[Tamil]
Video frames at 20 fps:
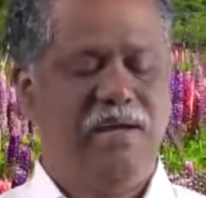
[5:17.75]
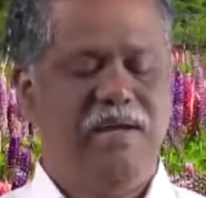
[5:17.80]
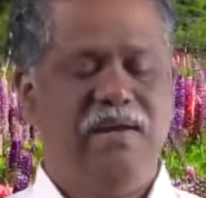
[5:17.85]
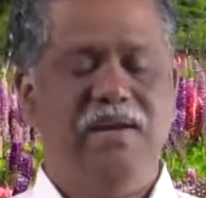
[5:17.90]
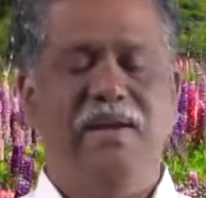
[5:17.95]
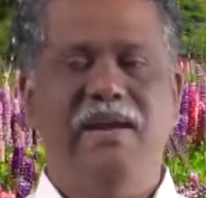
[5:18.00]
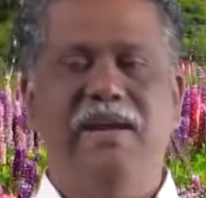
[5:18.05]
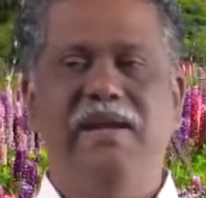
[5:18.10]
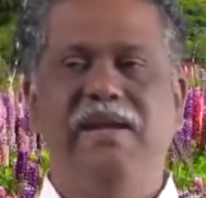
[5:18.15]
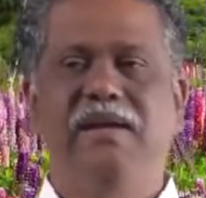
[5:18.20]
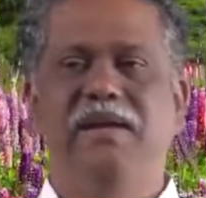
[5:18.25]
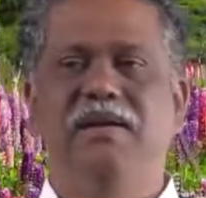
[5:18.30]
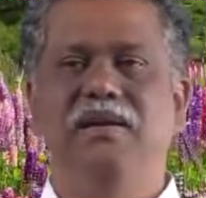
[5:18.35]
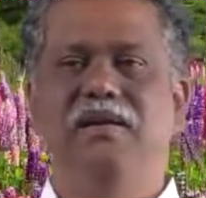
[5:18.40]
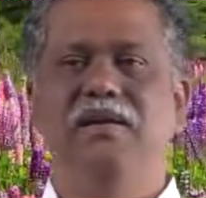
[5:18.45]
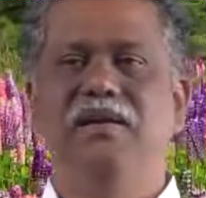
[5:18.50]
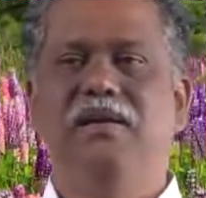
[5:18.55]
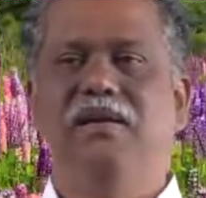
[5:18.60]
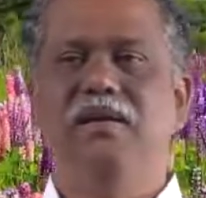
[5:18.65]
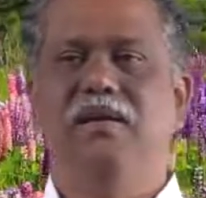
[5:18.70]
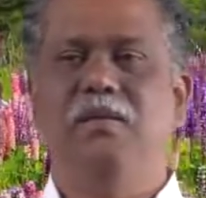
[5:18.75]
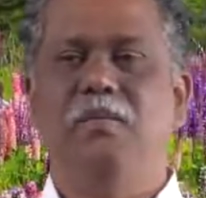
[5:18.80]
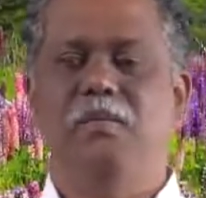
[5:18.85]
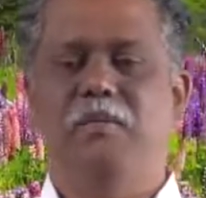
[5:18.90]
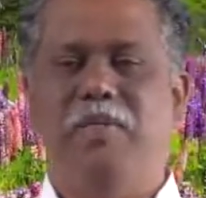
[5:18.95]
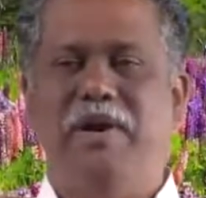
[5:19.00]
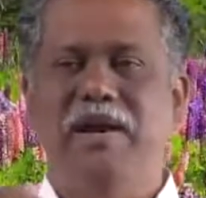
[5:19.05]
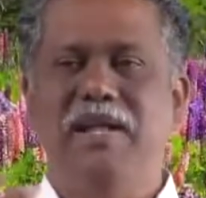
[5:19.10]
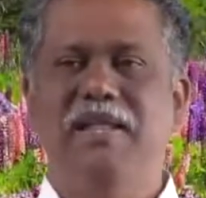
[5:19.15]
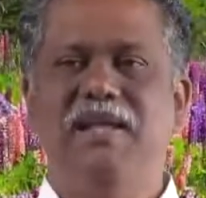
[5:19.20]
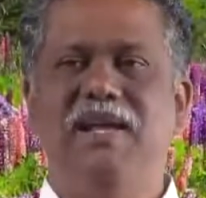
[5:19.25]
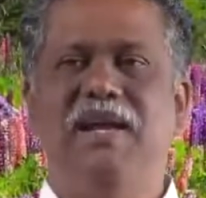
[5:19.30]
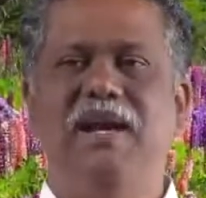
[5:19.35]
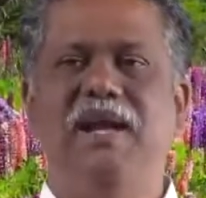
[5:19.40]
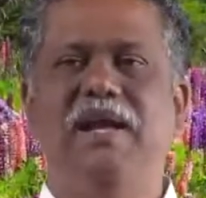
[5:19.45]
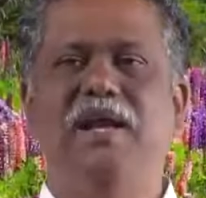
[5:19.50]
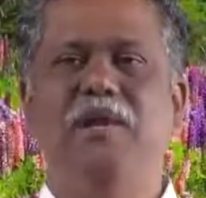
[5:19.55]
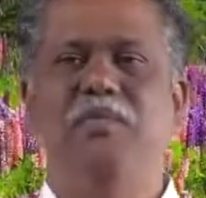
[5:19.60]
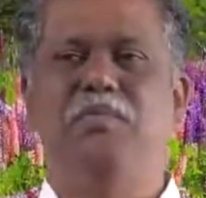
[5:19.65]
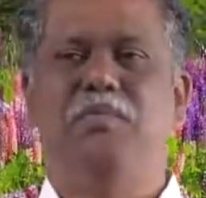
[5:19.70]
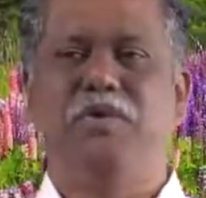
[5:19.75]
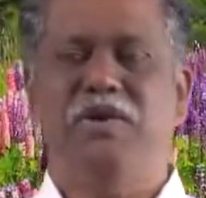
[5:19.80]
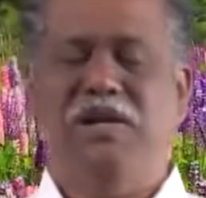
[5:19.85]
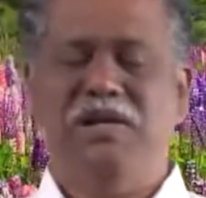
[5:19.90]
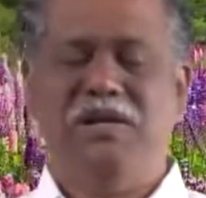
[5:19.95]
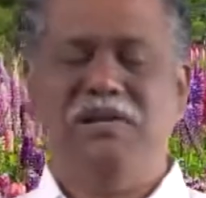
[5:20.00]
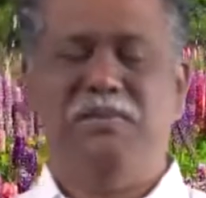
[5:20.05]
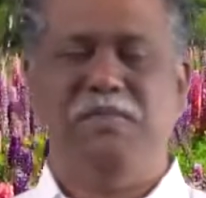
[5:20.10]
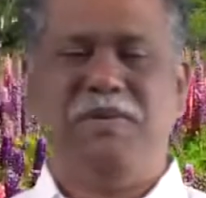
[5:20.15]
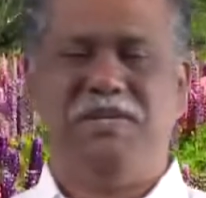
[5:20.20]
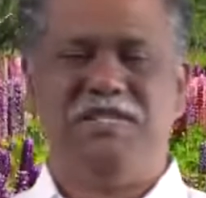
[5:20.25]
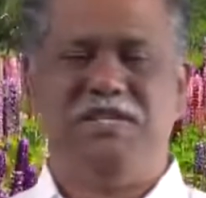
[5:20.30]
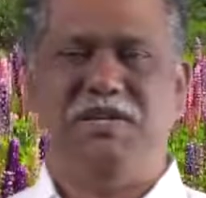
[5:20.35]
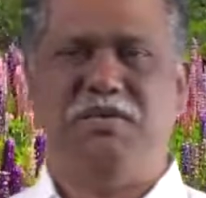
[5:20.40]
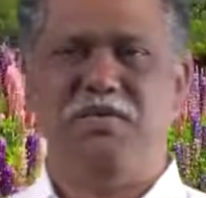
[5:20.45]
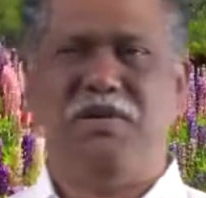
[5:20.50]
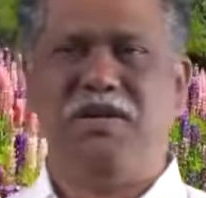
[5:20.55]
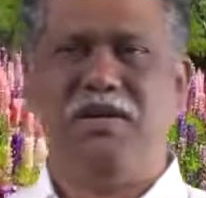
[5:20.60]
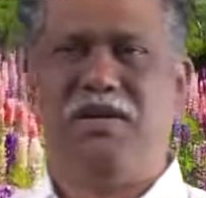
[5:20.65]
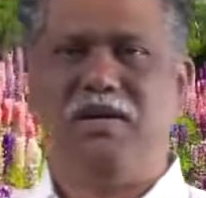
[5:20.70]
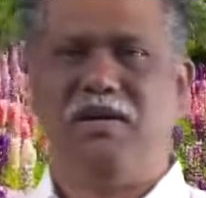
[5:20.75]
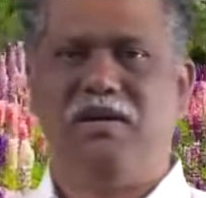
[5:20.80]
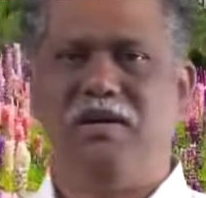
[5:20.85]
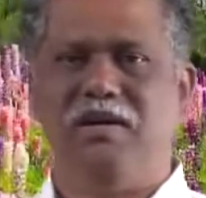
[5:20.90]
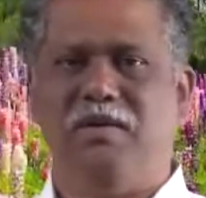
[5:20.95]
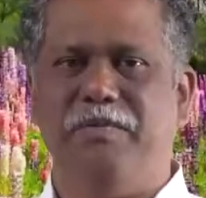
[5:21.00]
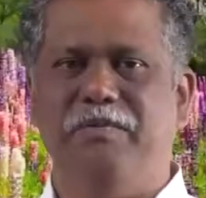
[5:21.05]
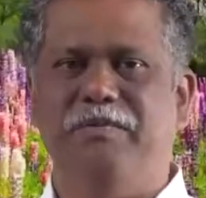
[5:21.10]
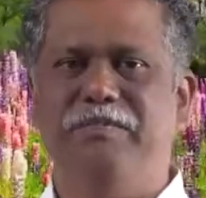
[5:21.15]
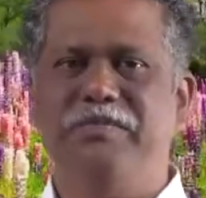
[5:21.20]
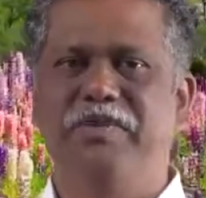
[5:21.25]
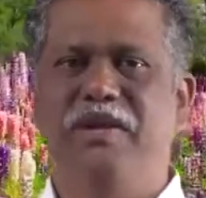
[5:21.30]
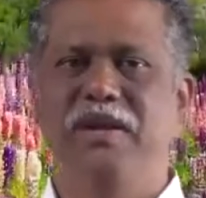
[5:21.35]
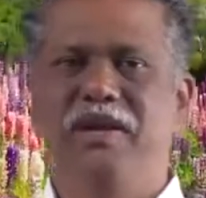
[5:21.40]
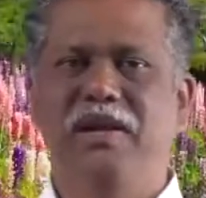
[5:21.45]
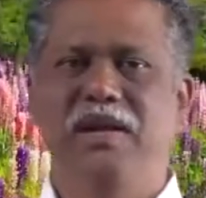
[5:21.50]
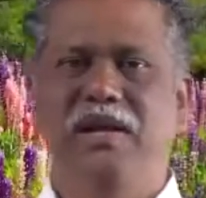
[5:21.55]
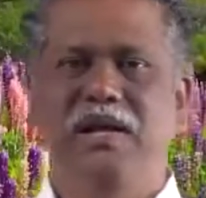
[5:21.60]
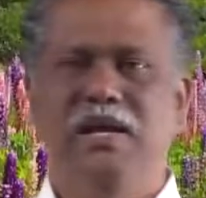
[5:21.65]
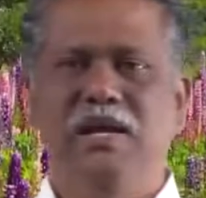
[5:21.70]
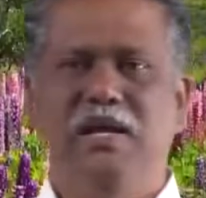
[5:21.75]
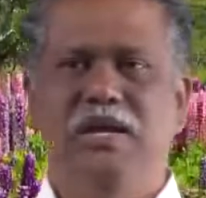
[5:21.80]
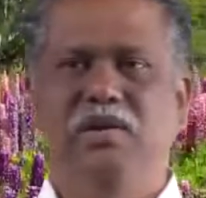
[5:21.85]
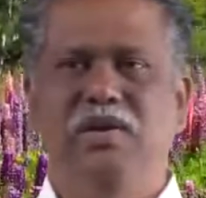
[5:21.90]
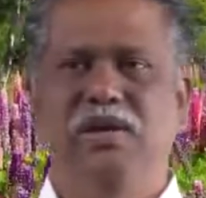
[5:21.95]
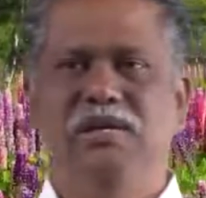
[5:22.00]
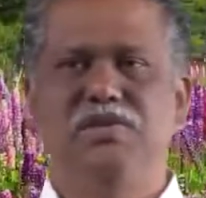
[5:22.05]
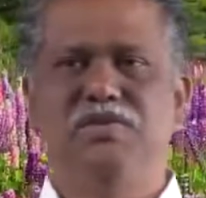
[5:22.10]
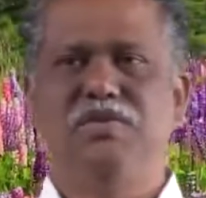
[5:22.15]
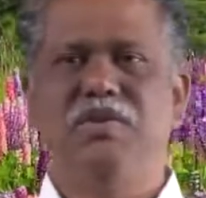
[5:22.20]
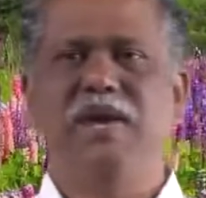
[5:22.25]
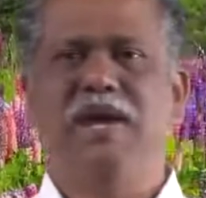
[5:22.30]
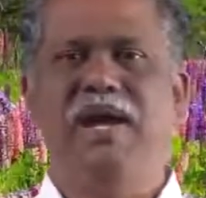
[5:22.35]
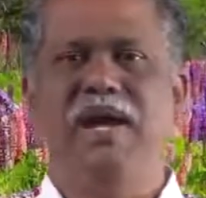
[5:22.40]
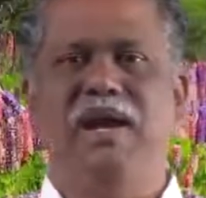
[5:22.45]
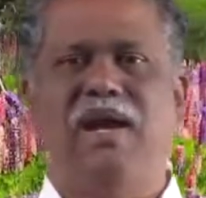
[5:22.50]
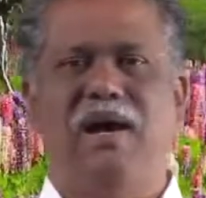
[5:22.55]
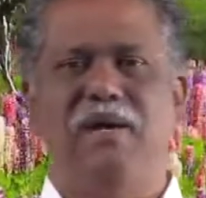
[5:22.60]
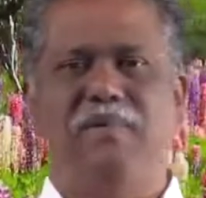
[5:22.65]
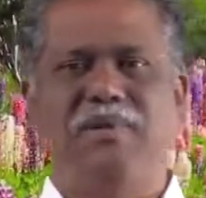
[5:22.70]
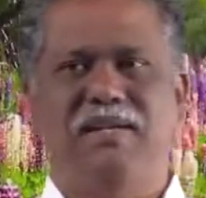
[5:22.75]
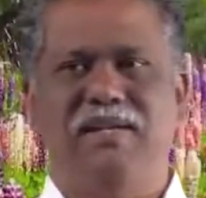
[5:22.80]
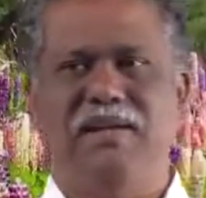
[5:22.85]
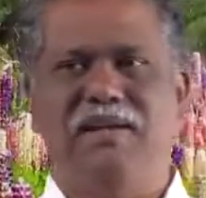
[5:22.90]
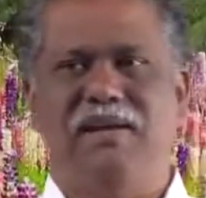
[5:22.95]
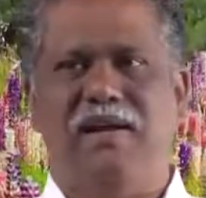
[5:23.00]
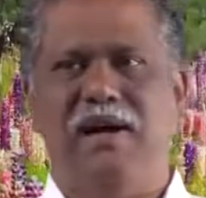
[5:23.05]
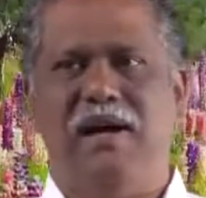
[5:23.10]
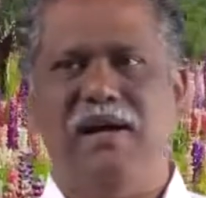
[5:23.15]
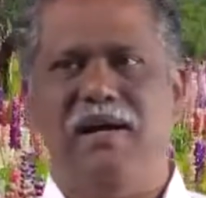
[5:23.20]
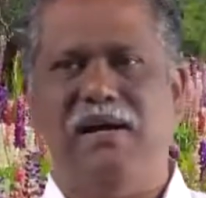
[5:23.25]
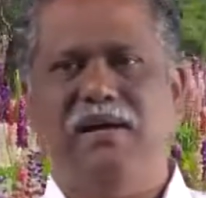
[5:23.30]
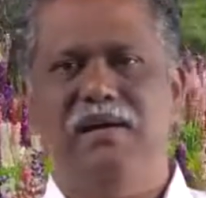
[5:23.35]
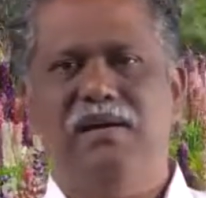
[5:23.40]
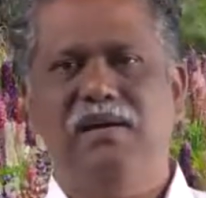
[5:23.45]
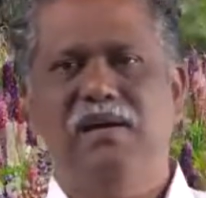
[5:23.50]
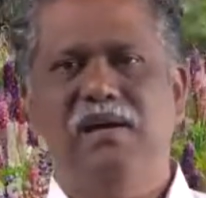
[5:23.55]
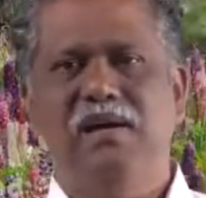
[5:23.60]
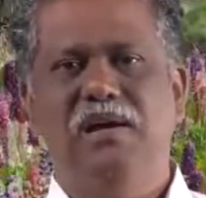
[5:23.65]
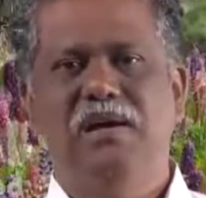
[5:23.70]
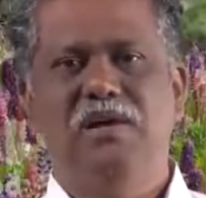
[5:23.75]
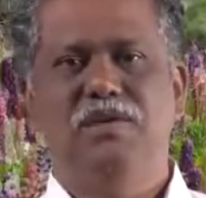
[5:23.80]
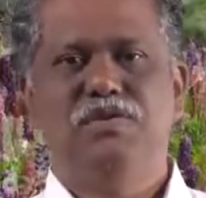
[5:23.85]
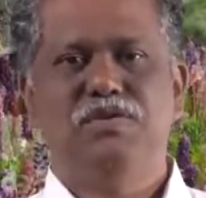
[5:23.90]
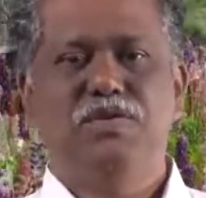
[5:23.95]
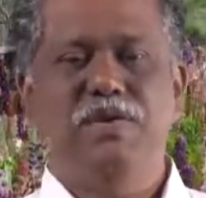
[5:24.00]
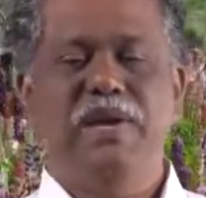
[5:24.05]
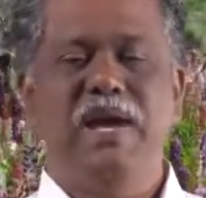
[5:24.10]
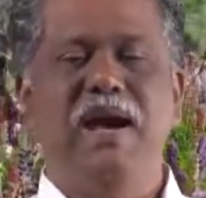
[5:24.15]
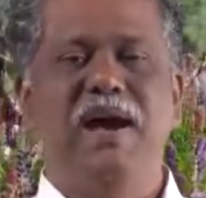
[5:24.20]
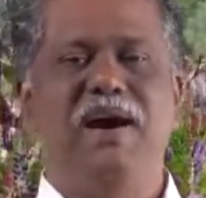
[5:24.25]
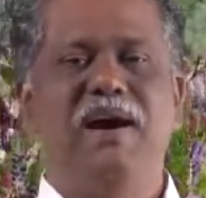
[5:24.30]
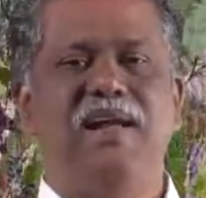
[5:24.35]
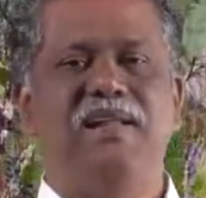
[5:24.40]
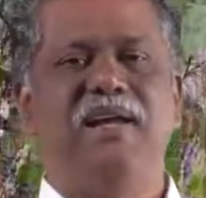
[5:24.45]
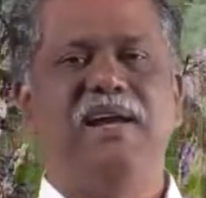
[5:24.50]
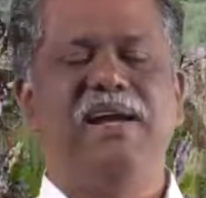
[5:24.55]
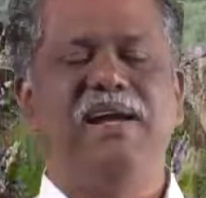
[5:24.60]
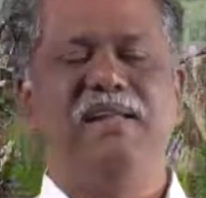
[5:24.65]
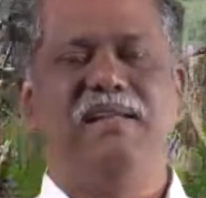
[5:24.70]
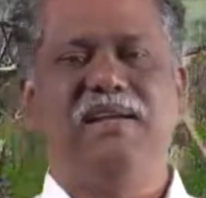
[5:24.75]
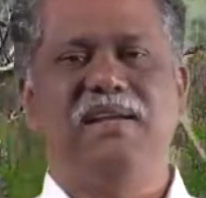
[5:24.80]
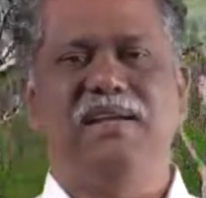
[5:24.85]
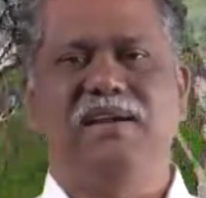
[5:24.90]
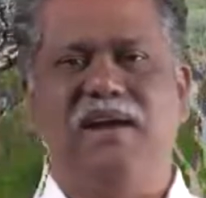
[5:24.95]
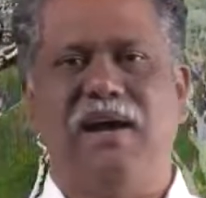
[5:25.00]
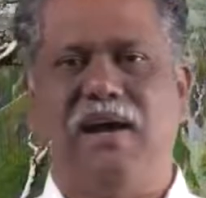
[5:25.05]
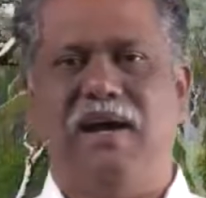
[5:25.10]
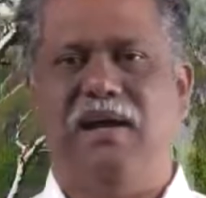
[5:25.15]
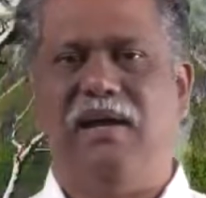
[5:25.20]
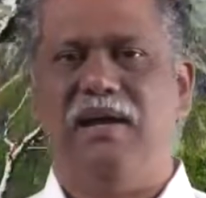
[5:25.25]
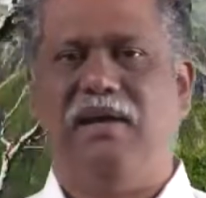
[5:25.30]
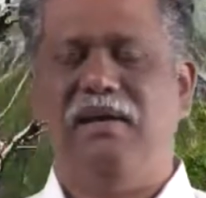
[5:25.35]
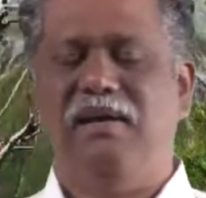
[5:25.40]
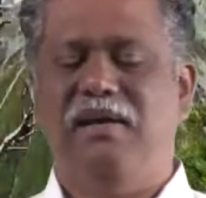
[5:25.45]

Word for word: இன்றைக்கு மனிதர்களை நாம் புகழ்ந்து பேசிக் கொண்டிருக்கிறோம் என்னுடைய சுய லாபத்திற்காக சுய ஆதாயத்திற்காக